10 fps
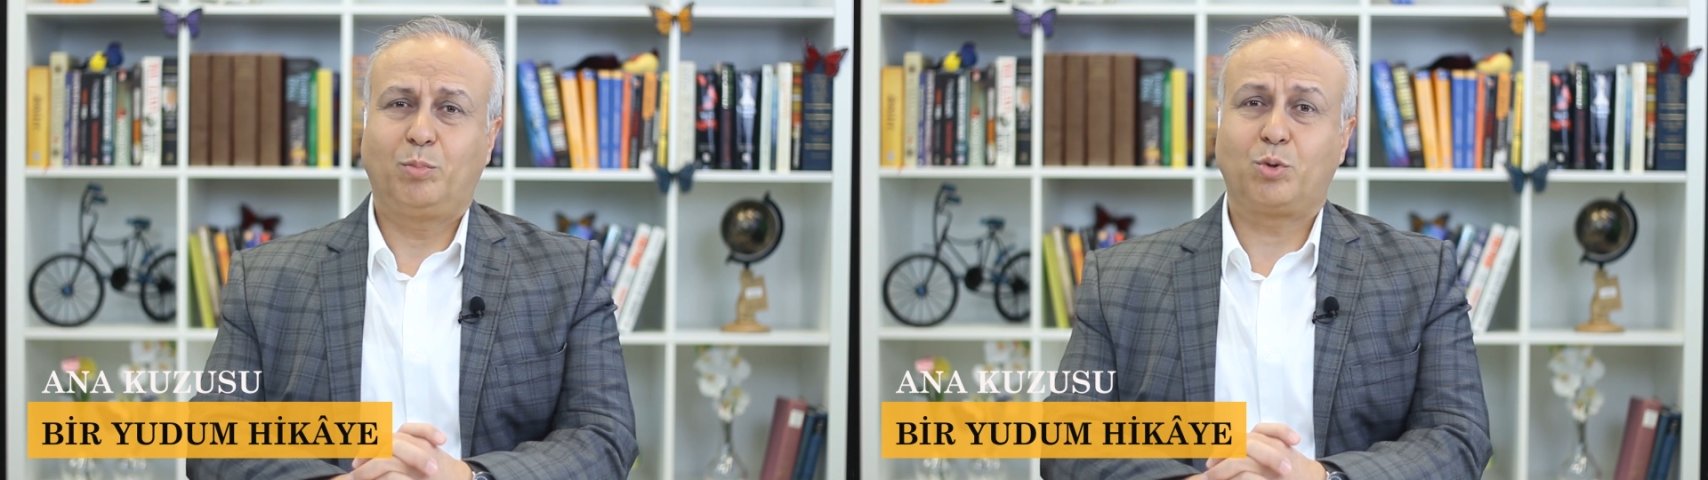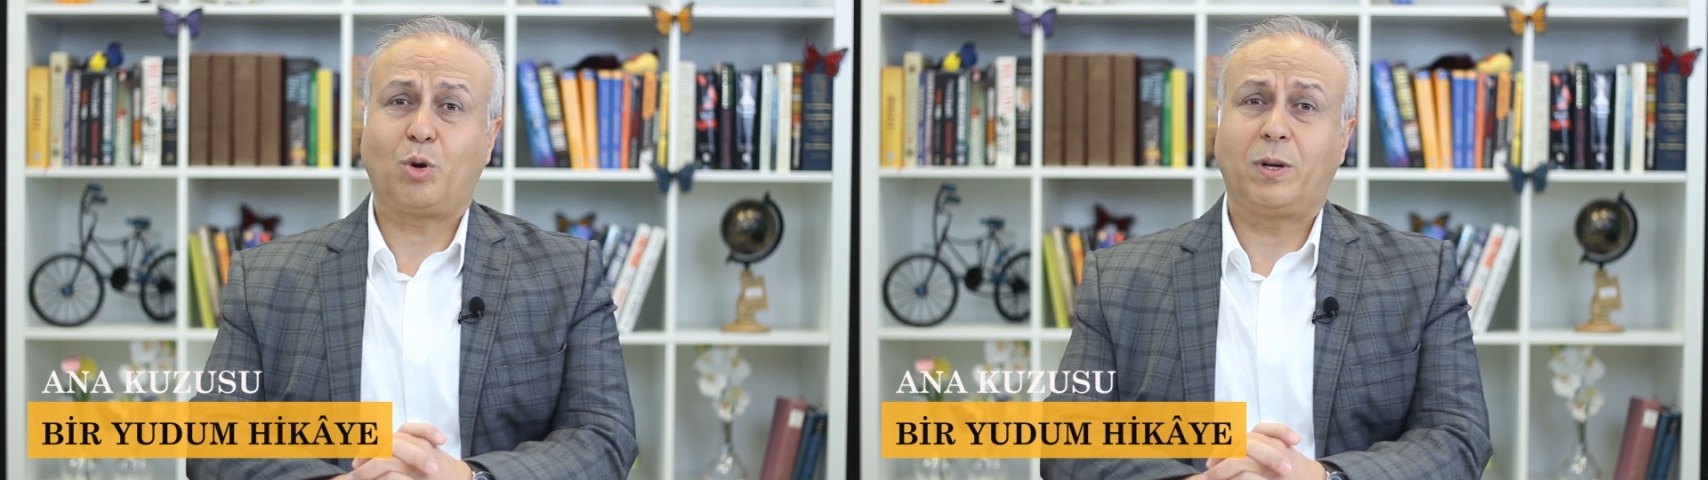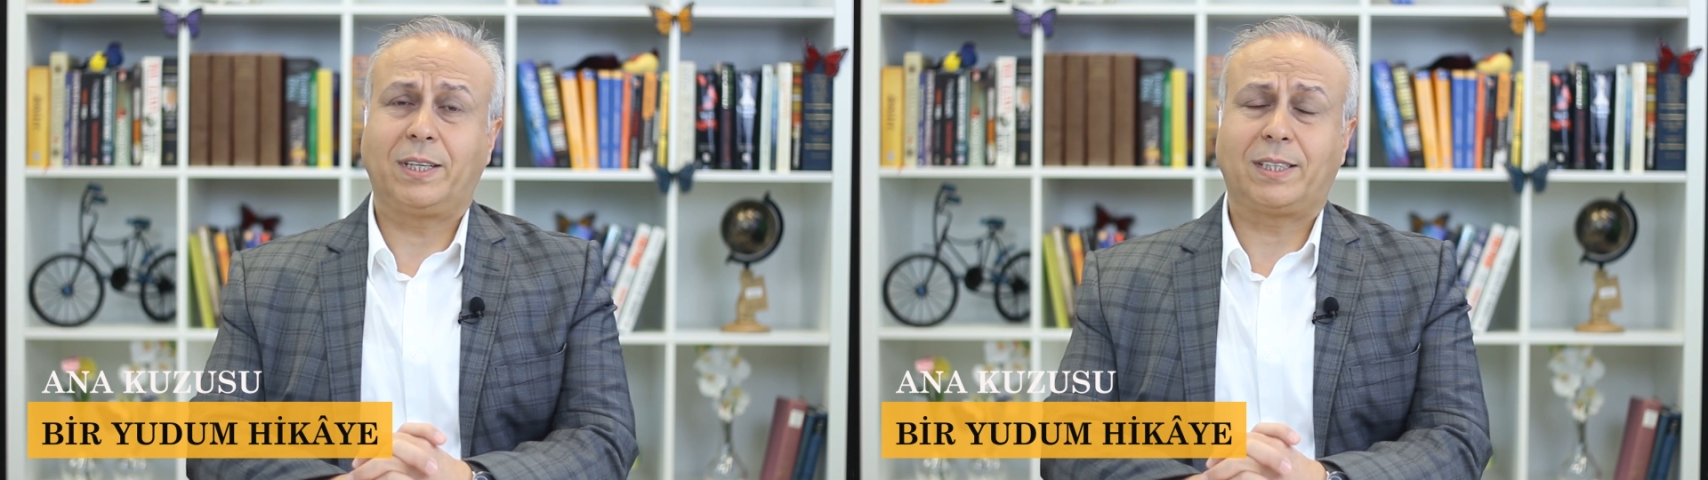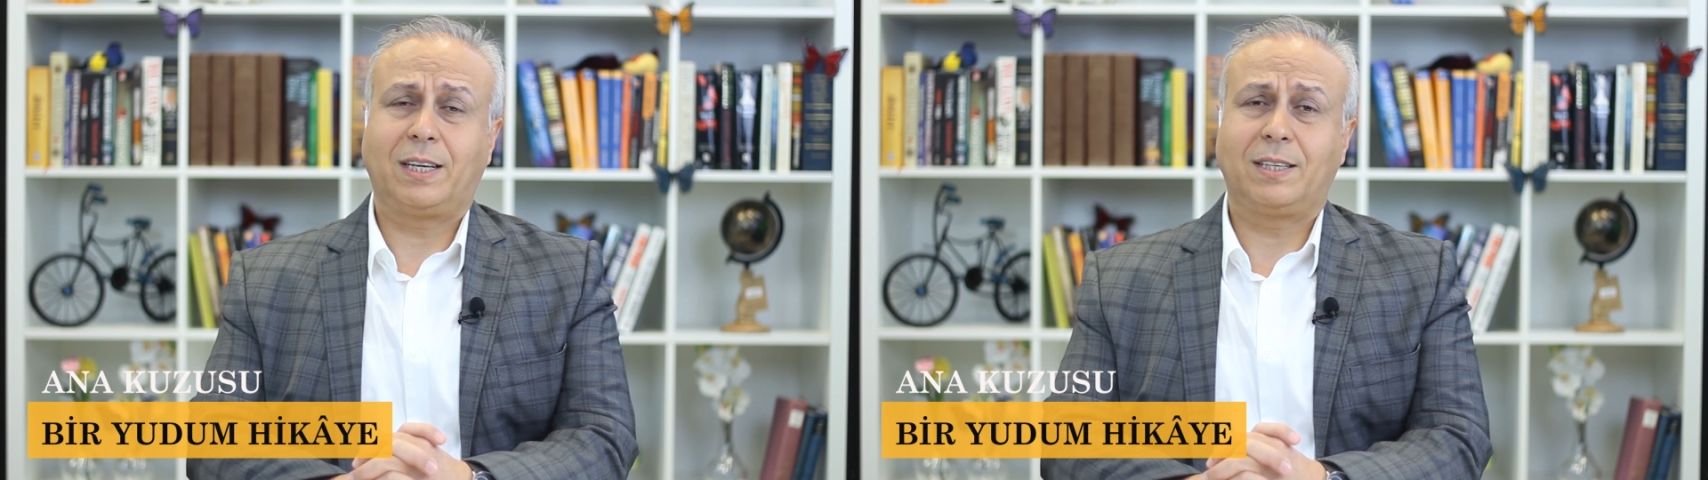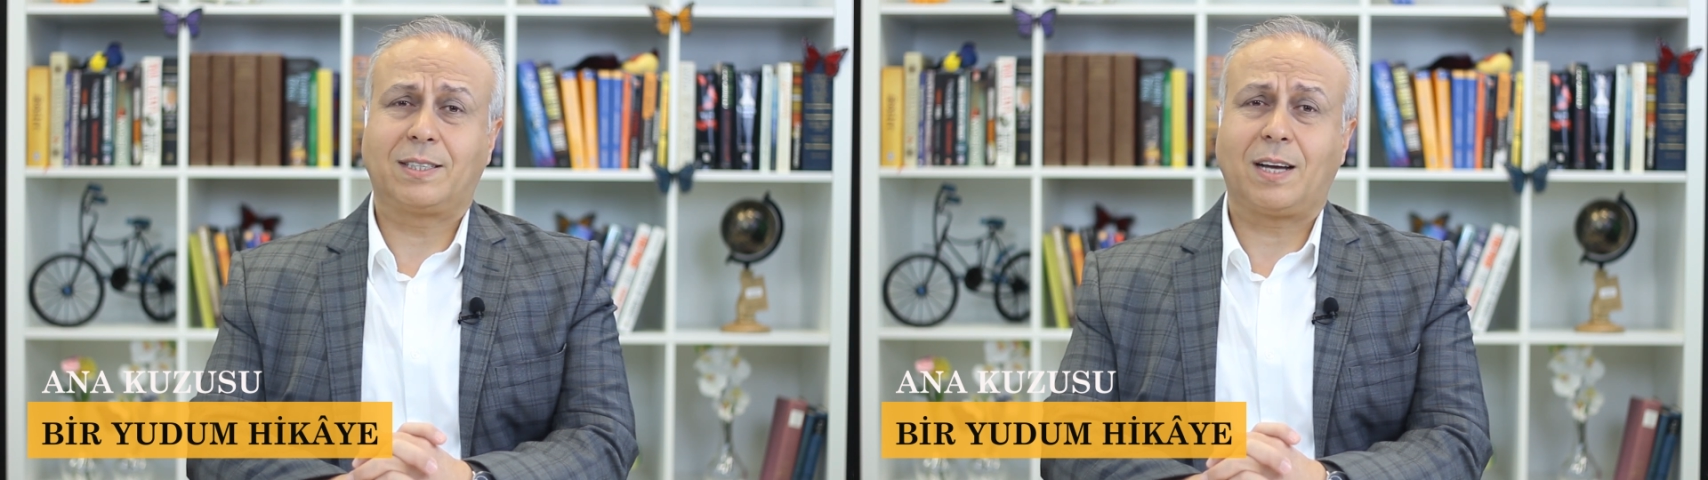Bu
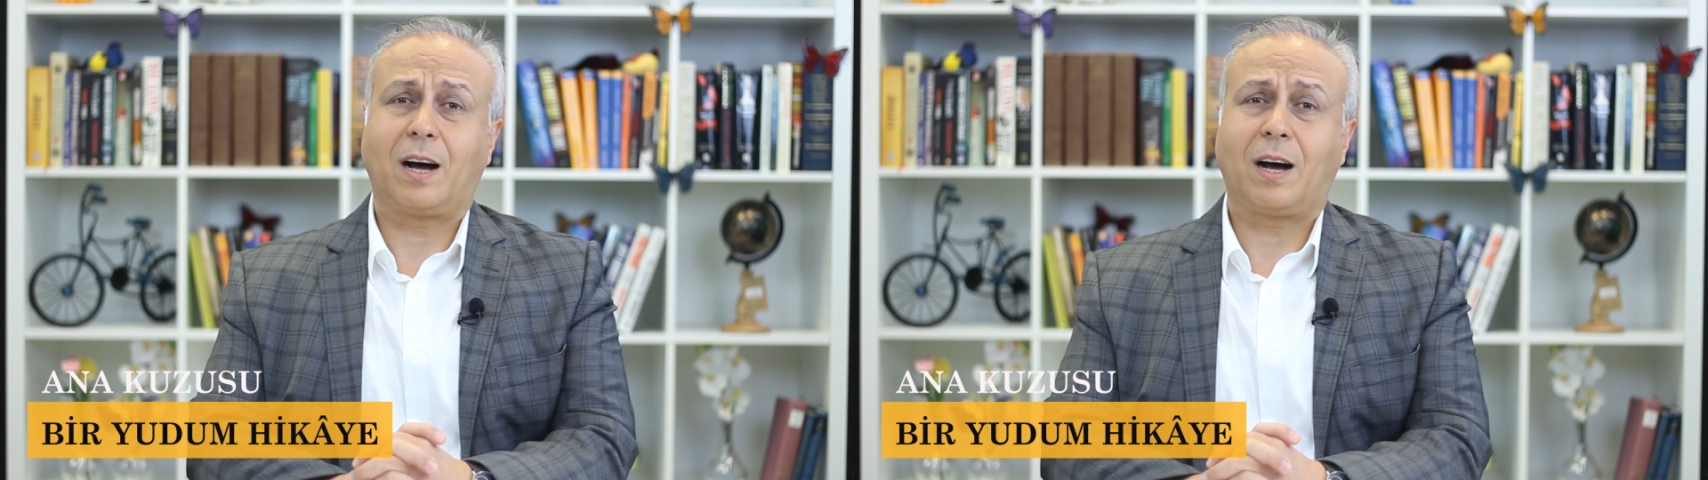söylediklerinizde